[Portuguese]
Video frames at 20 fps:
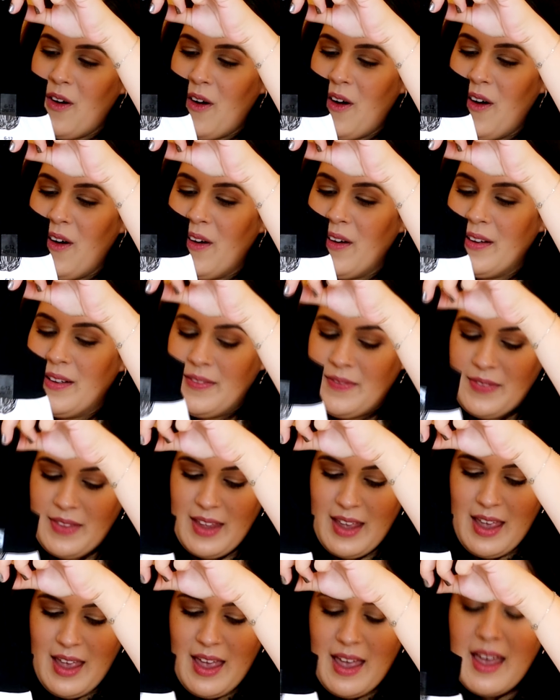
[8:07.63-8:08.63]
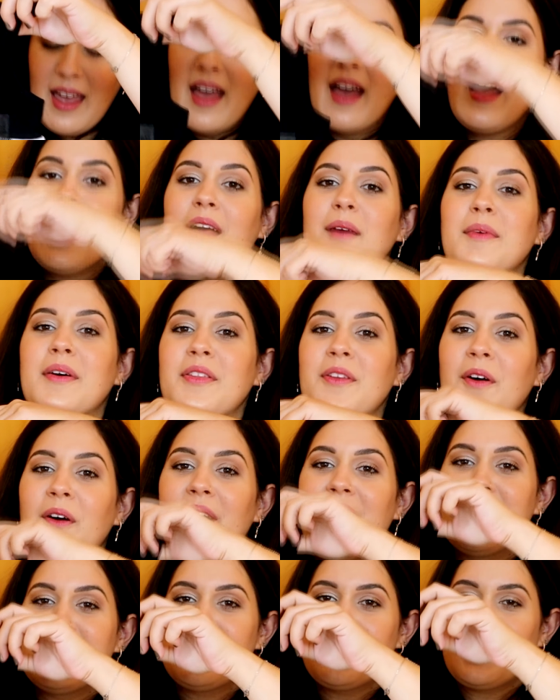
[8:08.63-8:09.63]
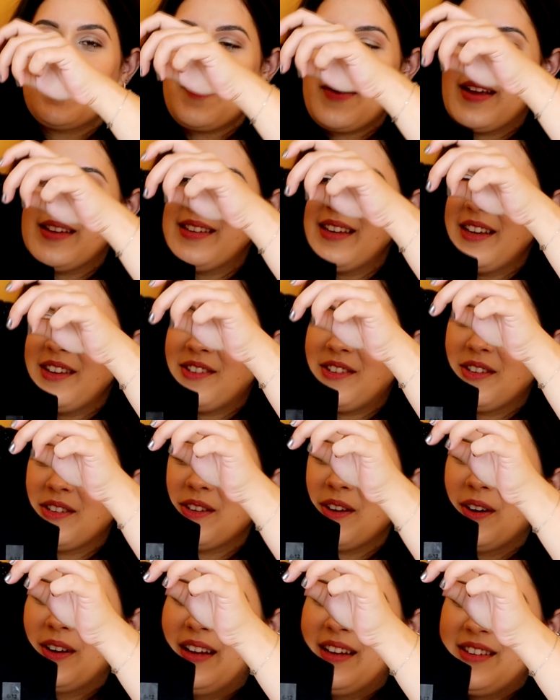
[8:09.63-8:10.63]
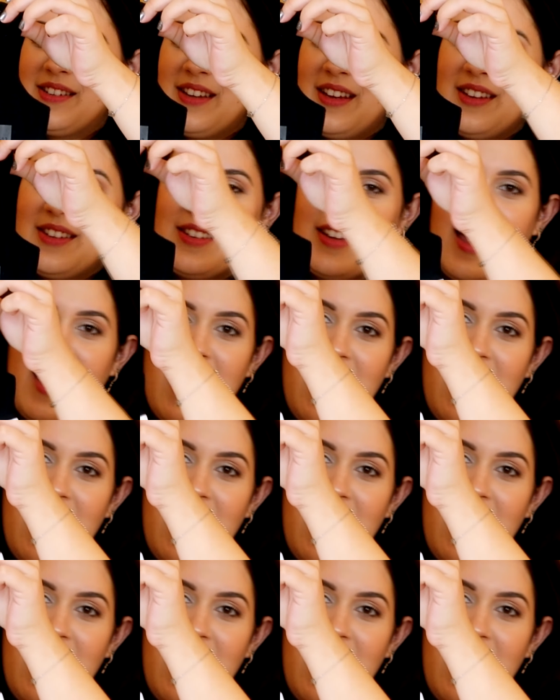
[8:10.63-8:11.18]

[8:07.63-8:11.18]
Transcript: Ó, ela mandou esses presentes. Olha, gente,